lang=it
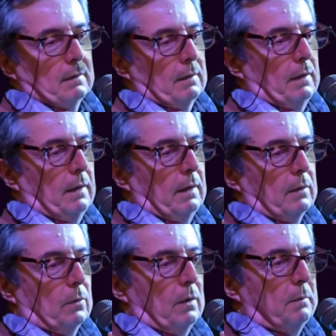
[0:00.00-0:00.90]
eh, e
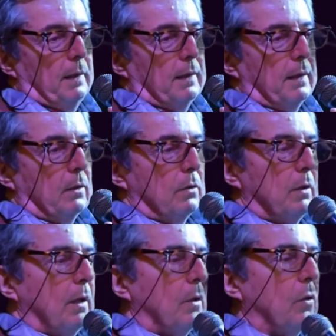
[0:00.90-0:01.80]
naturalmente con,
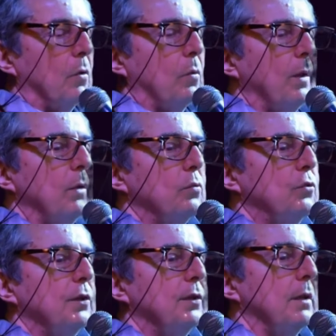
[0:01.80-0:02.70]
con
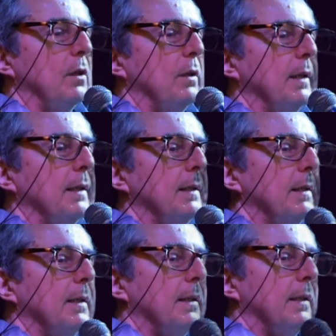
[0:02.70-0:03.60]
quell'uccisione
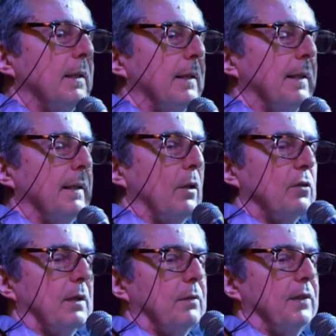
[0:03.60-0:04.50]
la
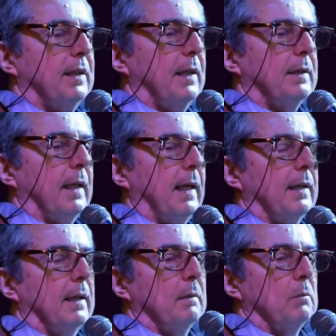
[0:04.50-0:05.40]
nostra
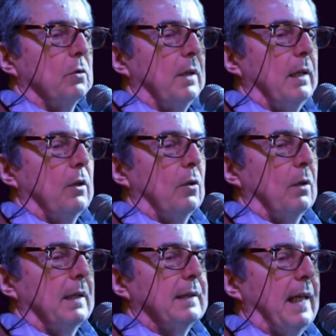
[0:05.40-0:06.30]
fedeltà al
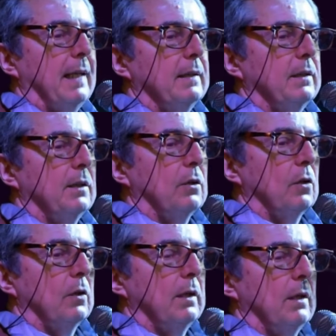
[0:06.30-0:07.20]
modello
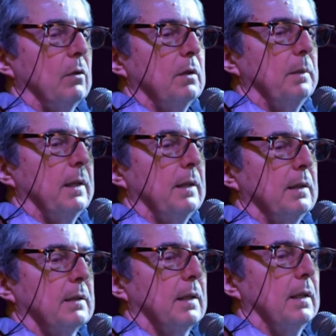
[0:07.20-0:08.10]
atlantico e
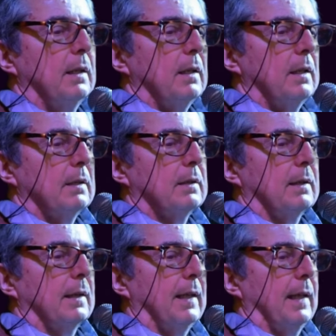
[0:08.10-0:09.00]
neoliberista è
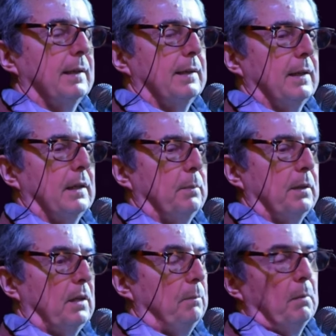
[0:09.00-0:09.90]
stata garantita
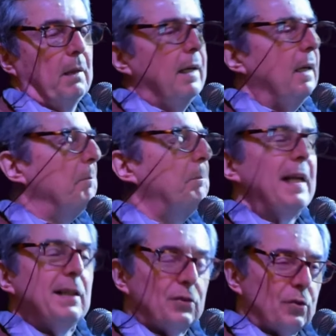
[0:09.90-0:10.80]
per sempre, ma
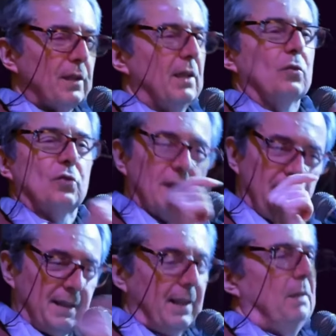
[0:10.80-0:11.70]
penso che non ce
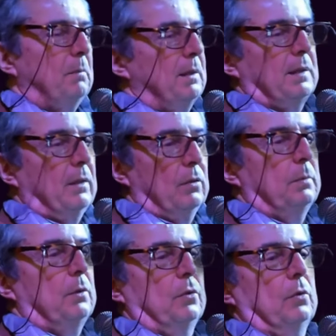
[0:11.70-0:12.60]
ne sarebbe stato
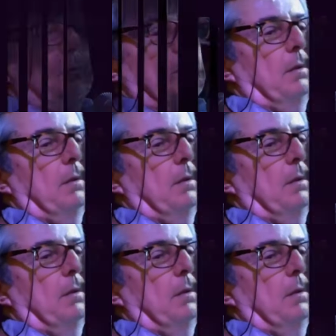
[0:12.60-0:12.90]
bisogno.